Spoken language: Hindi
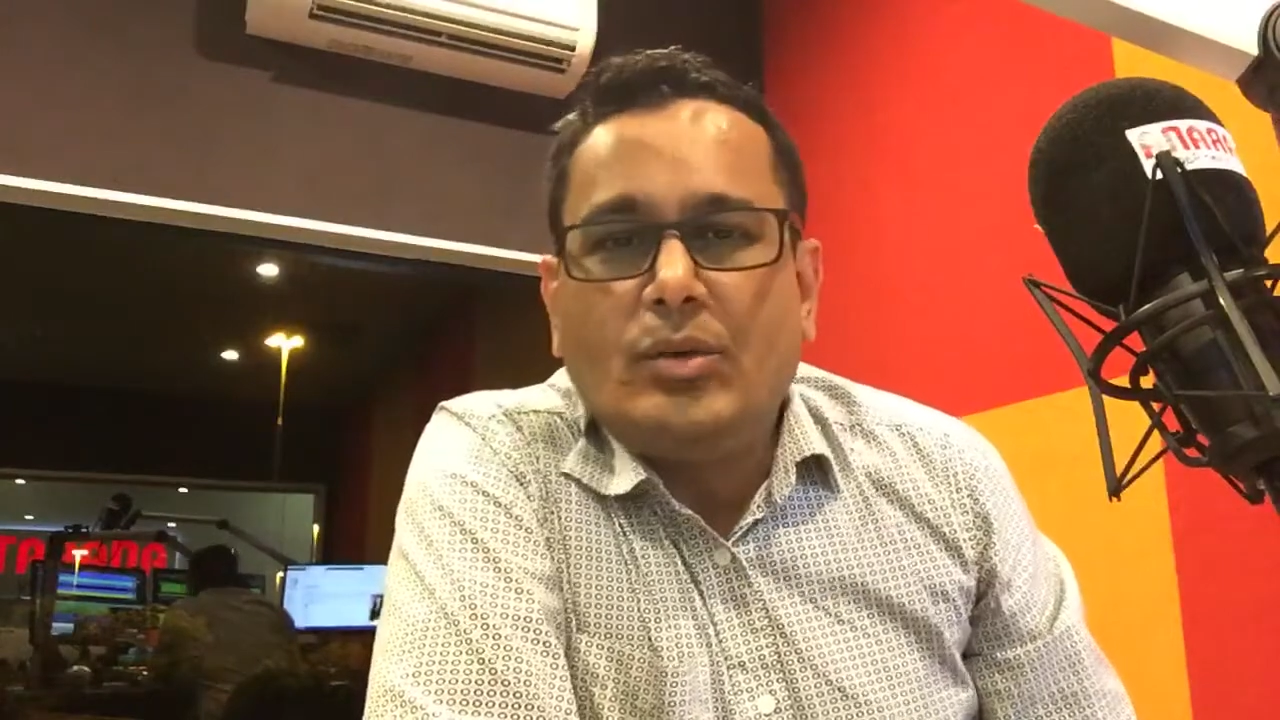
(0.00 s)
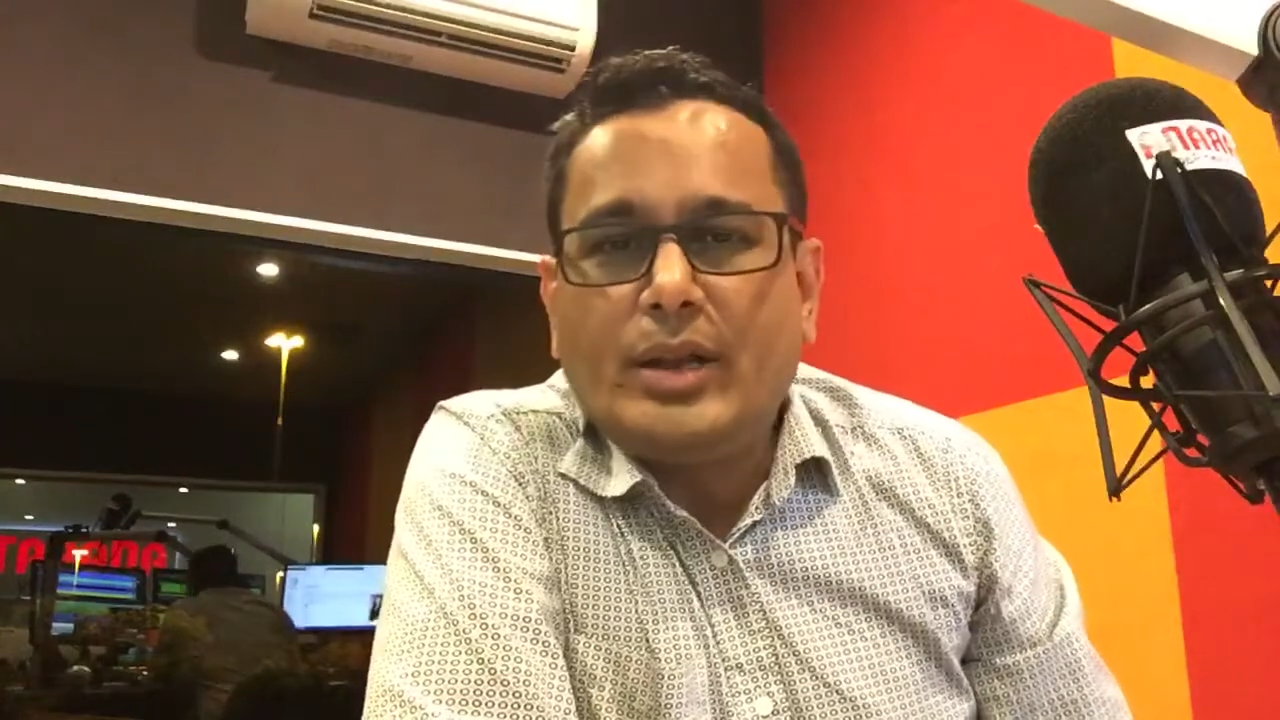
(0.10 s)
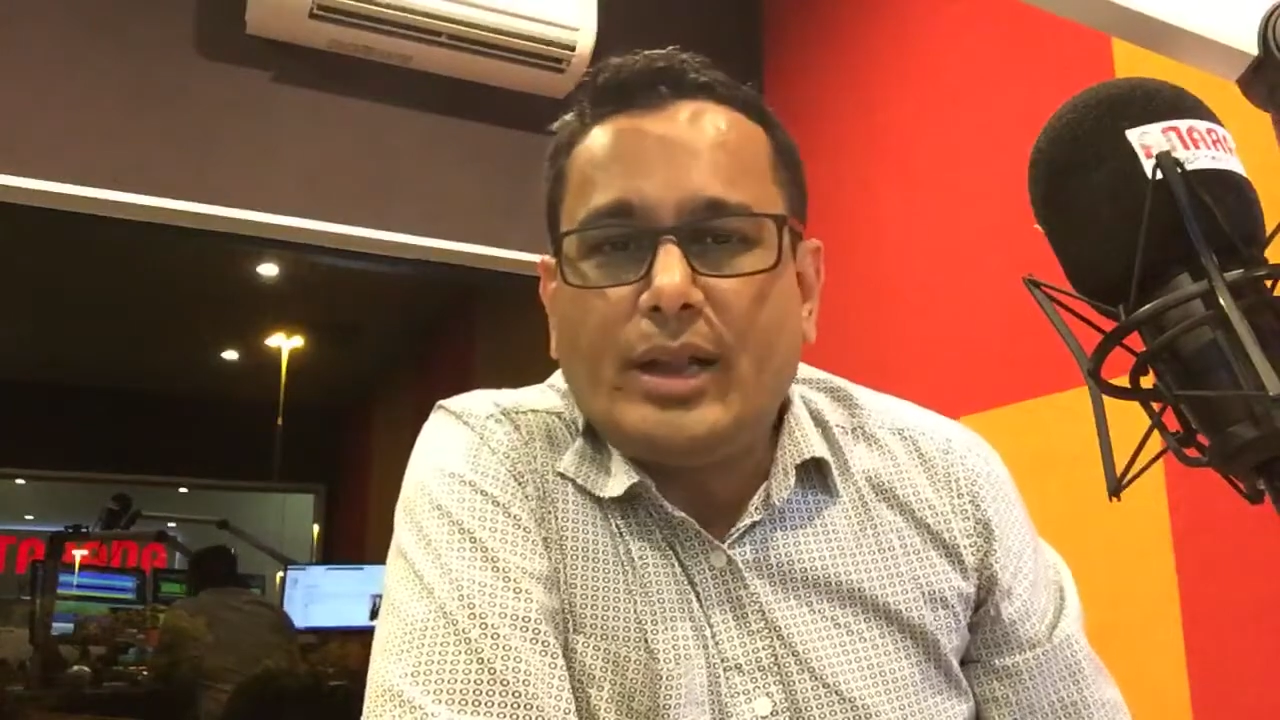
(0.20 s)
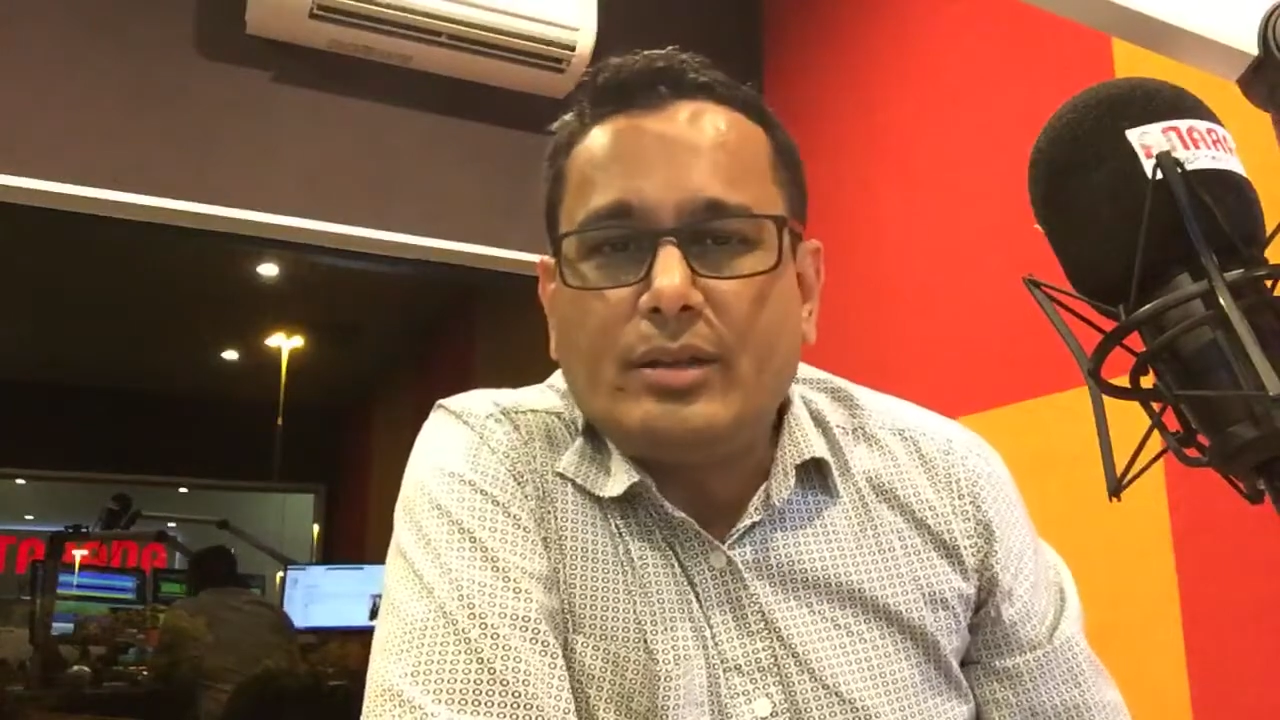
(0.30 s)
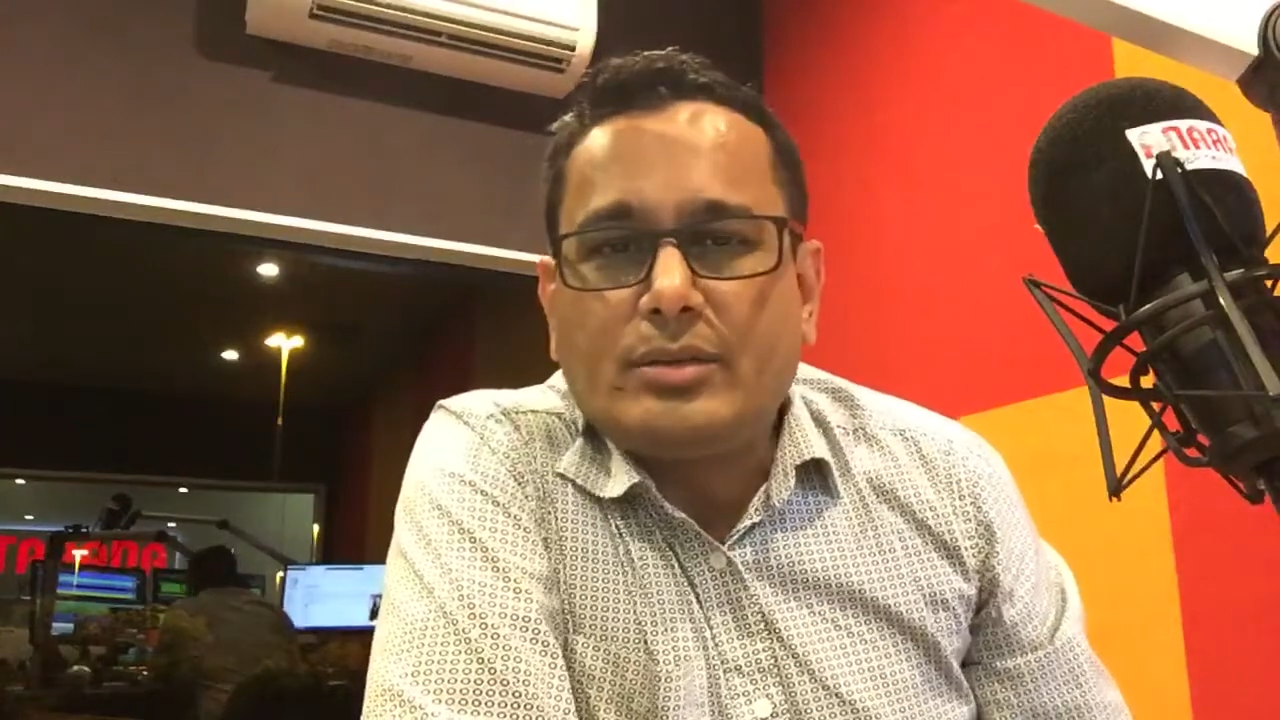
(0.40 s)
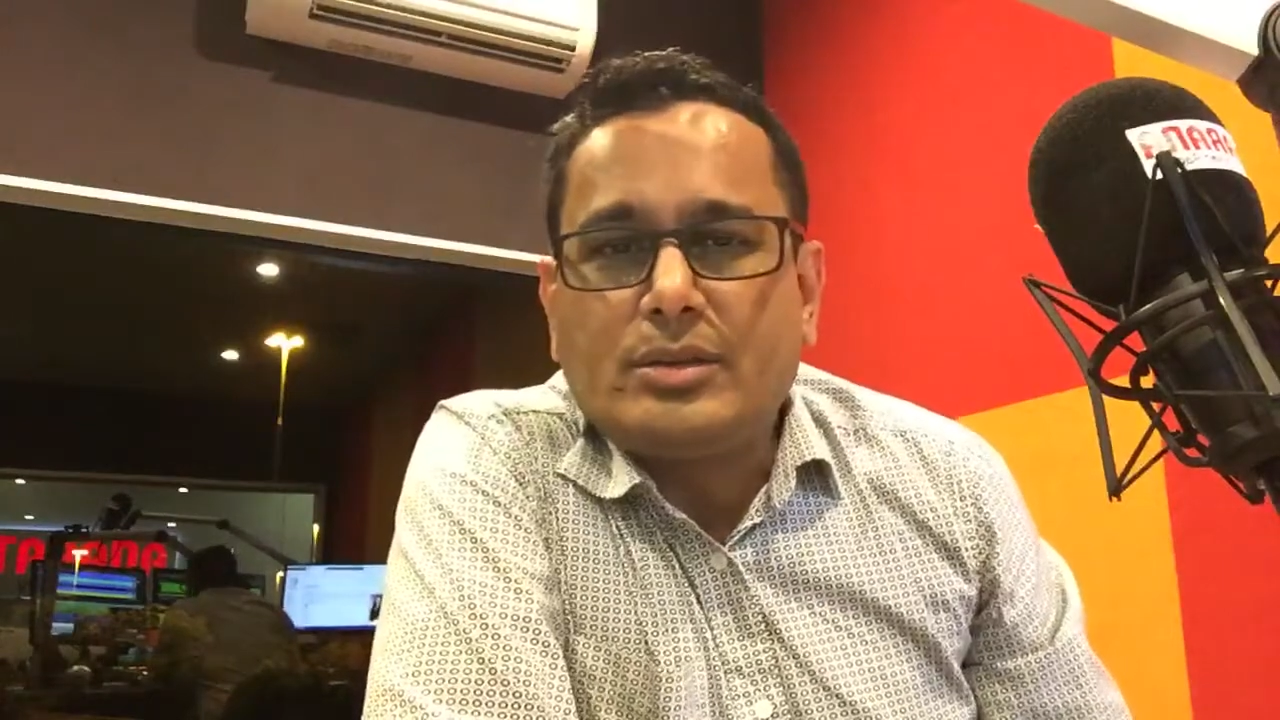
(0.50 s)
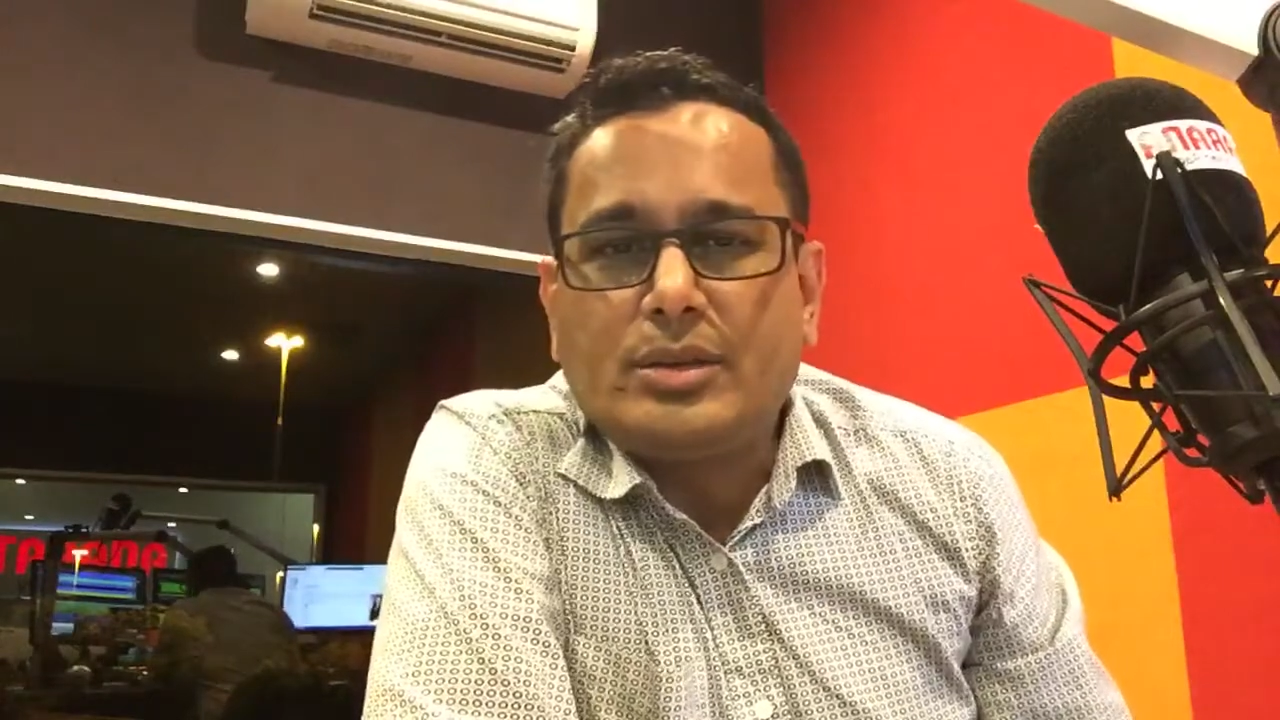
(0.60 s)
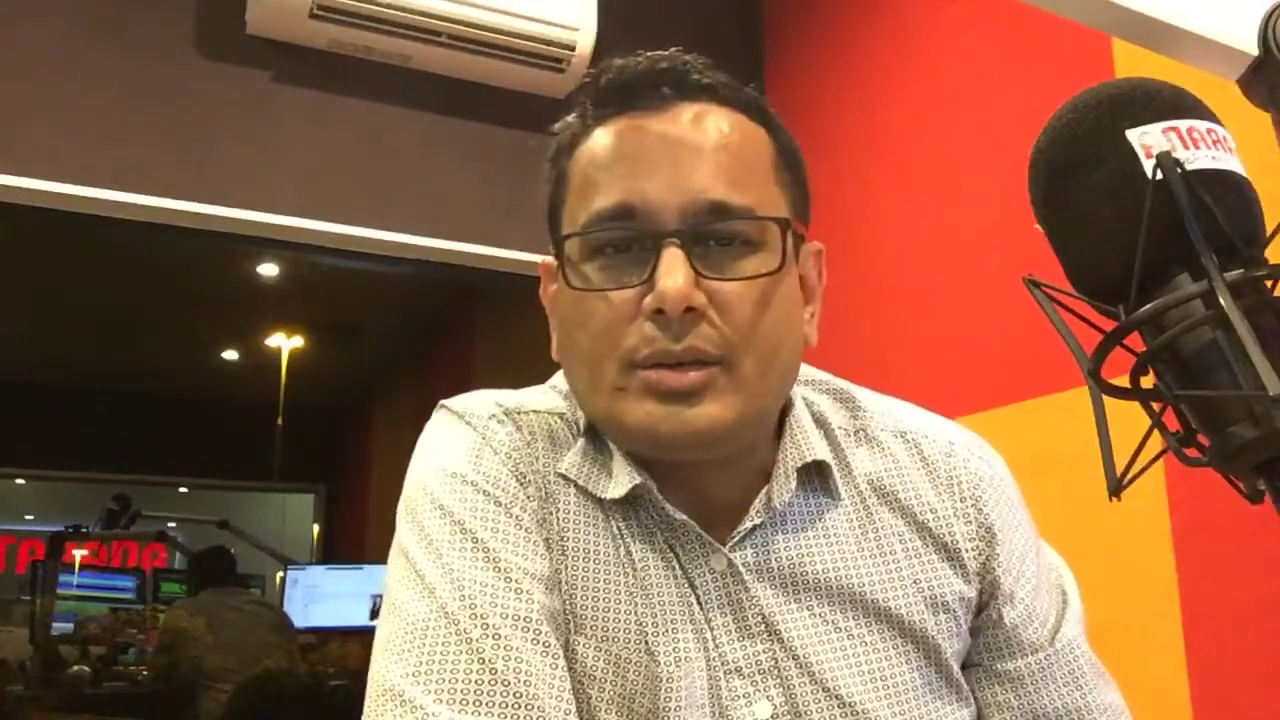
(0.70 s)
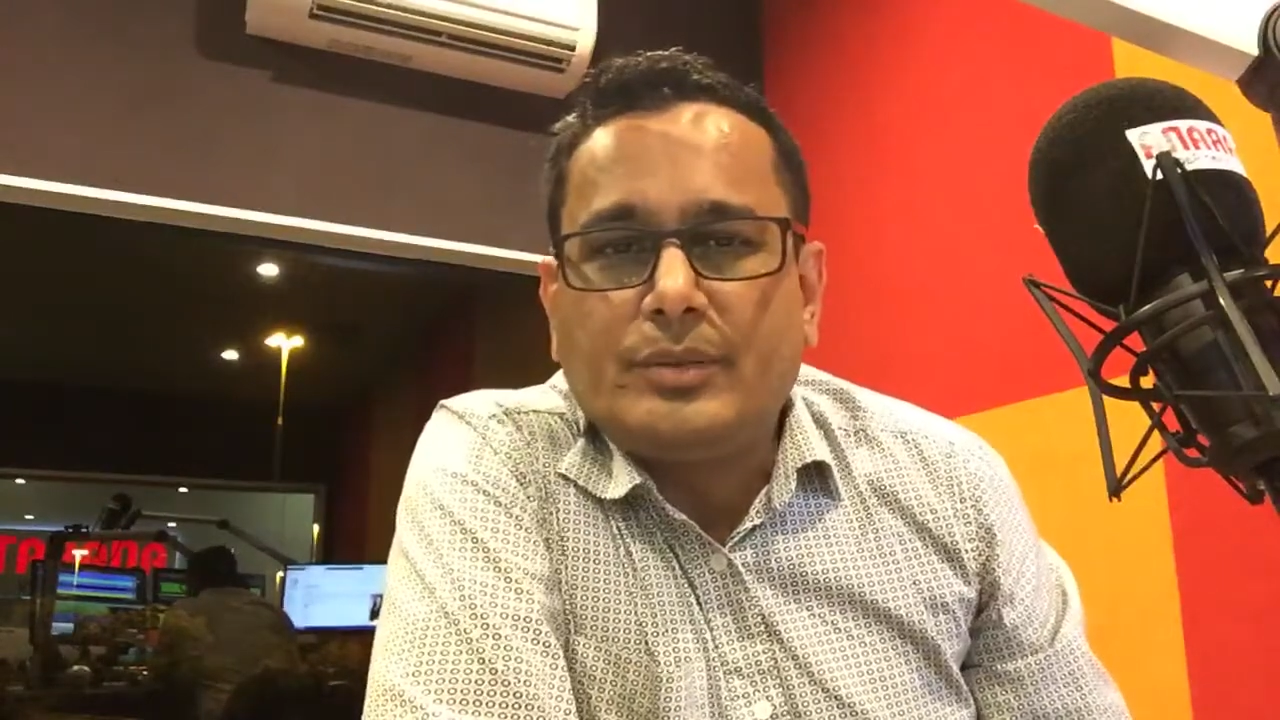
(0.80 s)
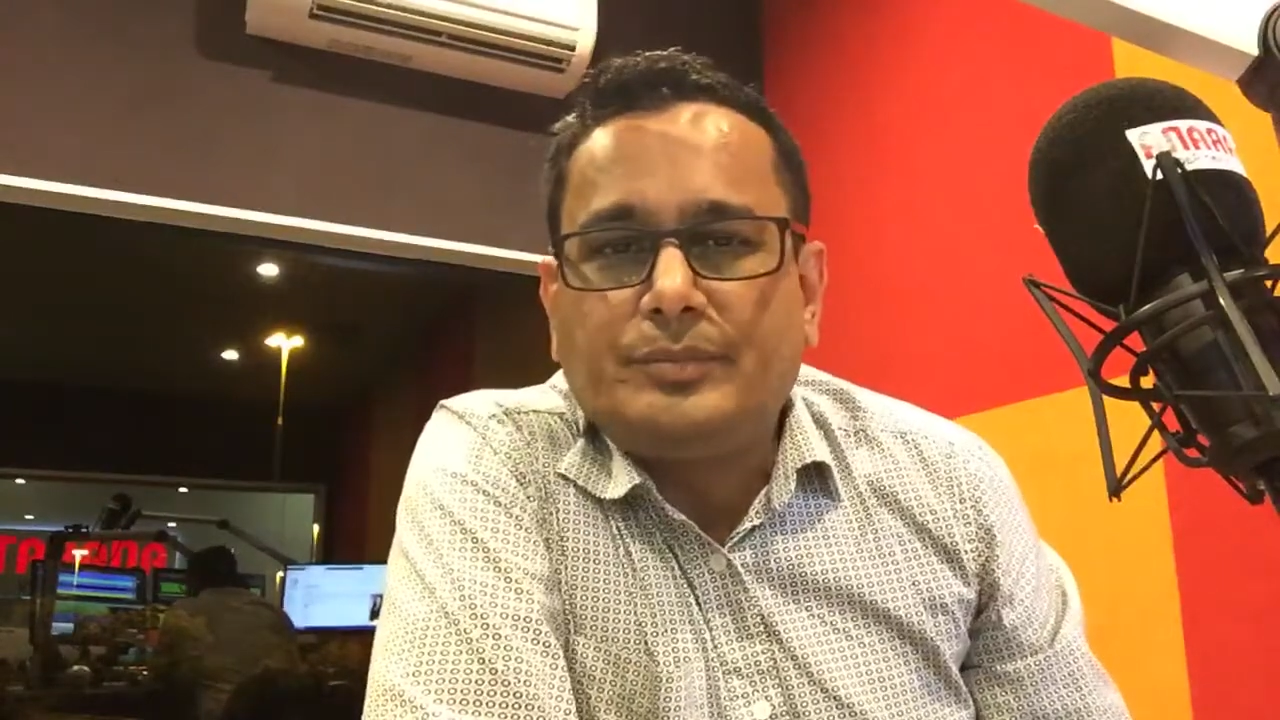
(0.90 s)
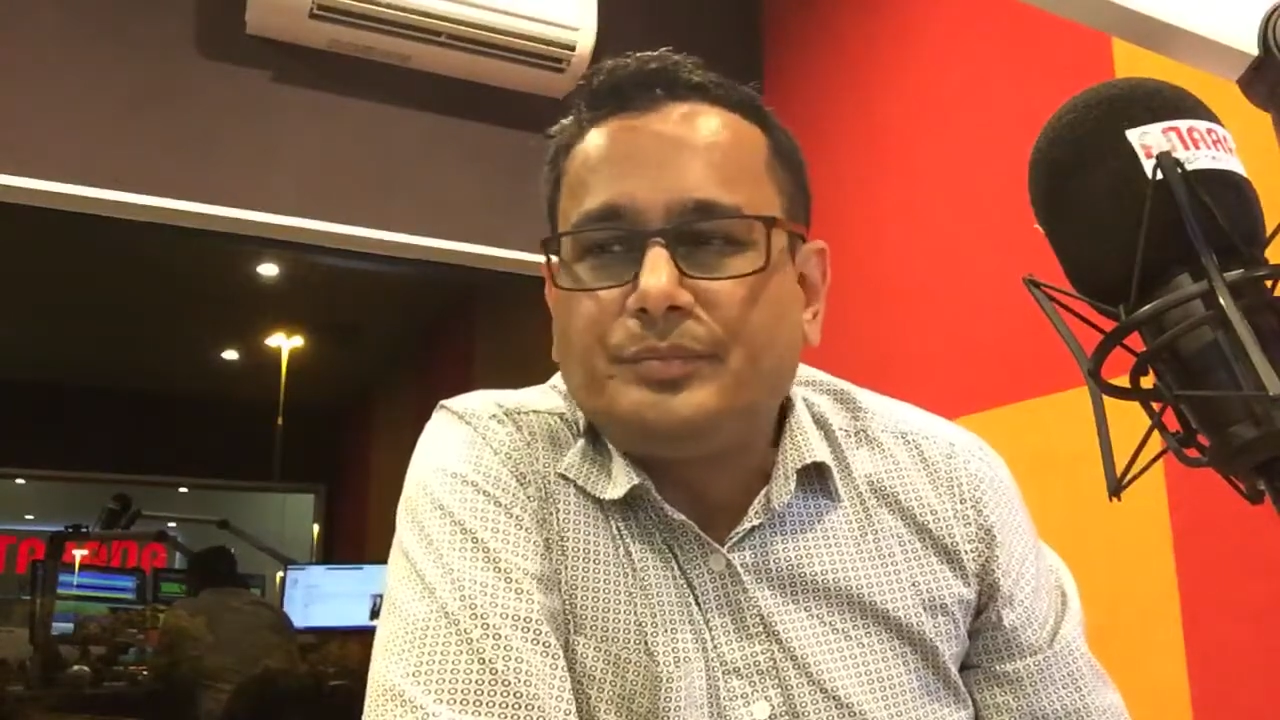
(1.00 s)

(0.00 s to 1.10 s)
वराउस um,